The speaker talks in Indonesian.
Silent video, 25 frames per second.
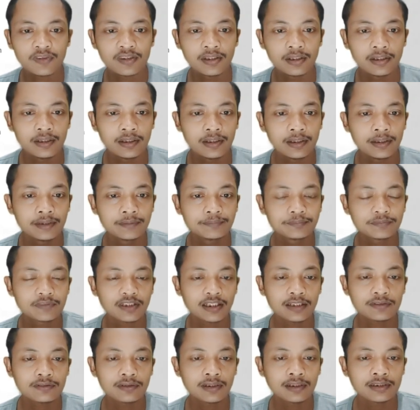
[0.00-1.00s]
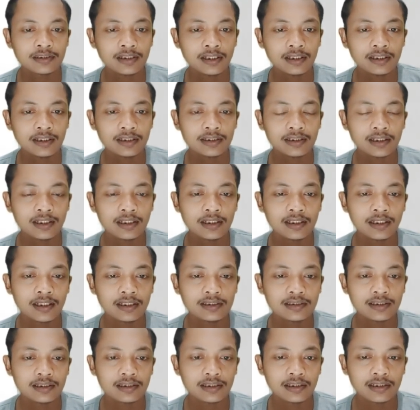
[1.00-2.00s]
di langsung aja kita lihat
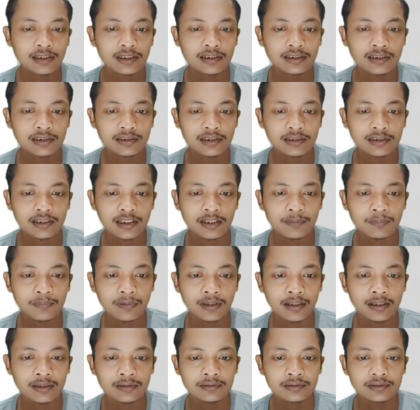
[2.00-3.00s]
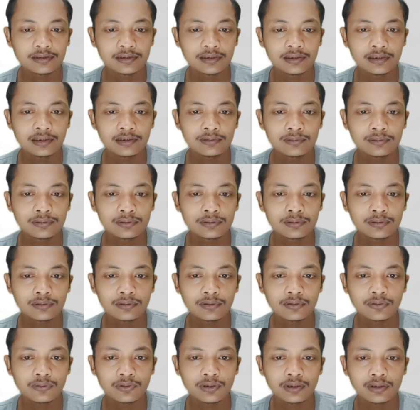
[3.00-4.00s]
settingan yang saya terapkan sini untuk
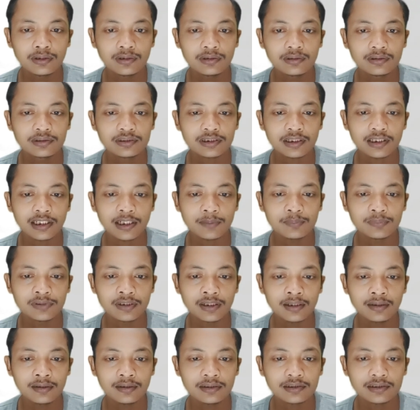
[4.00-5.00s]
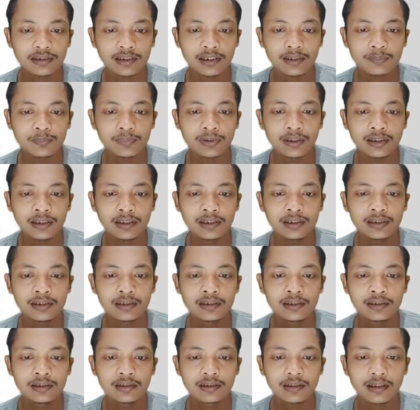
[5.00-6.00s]
setup setupnya saya pilih
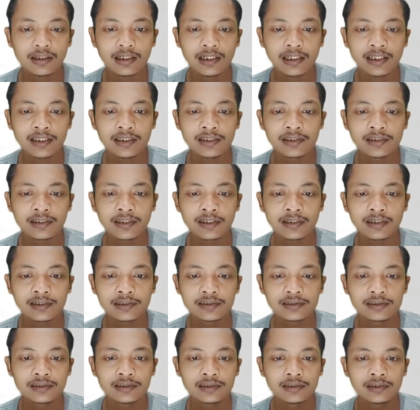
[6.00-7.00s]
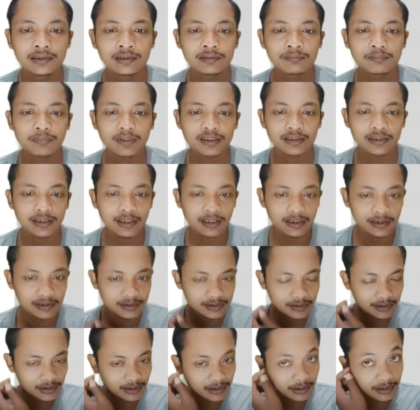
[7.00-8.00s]
client ya di sini pastikan di
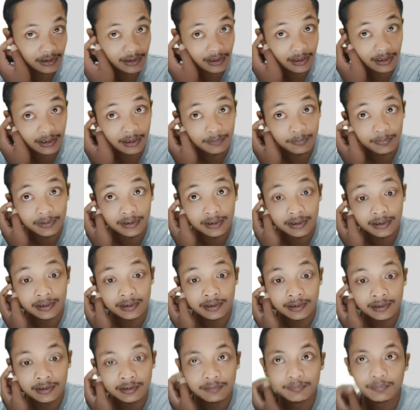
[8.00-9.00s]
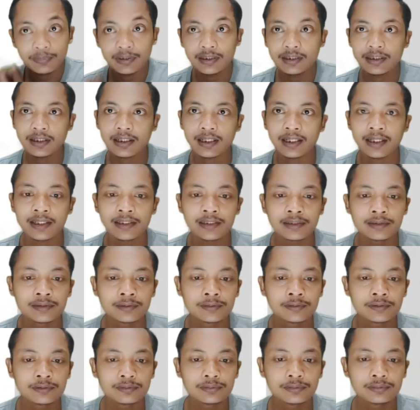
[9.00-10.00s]
sini nanti kalian pilih pilih klien
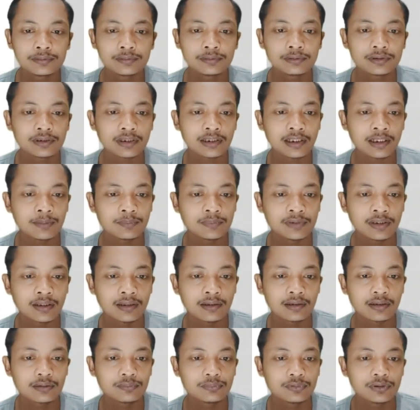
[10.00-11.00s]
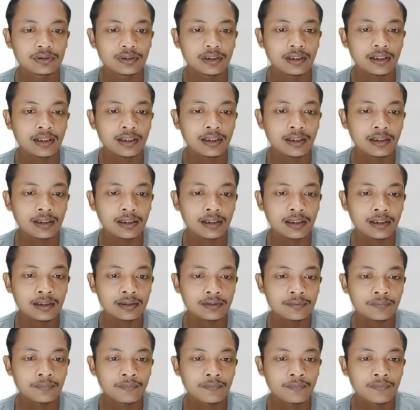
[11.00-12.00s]
untuk setupnya
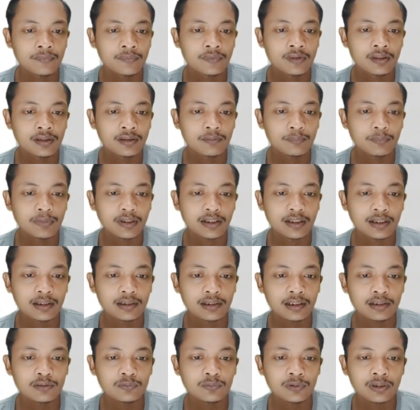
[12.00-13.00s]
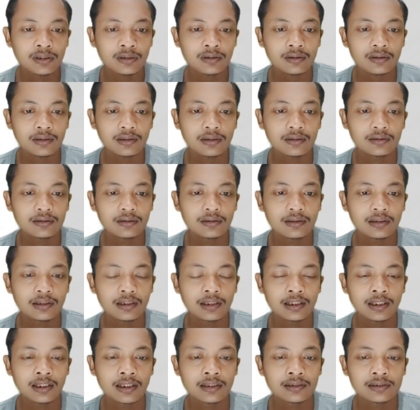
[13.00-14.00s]
kemudian bagian network
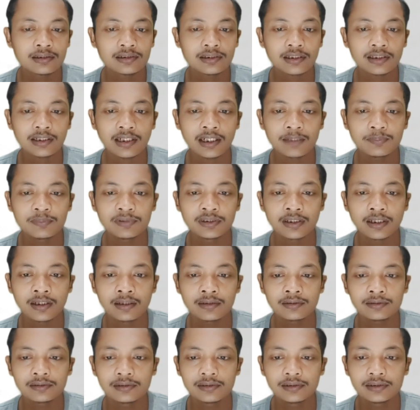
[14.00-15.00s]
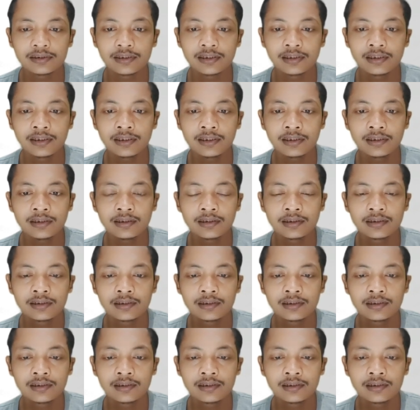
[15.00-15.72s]
LAN setupnya sini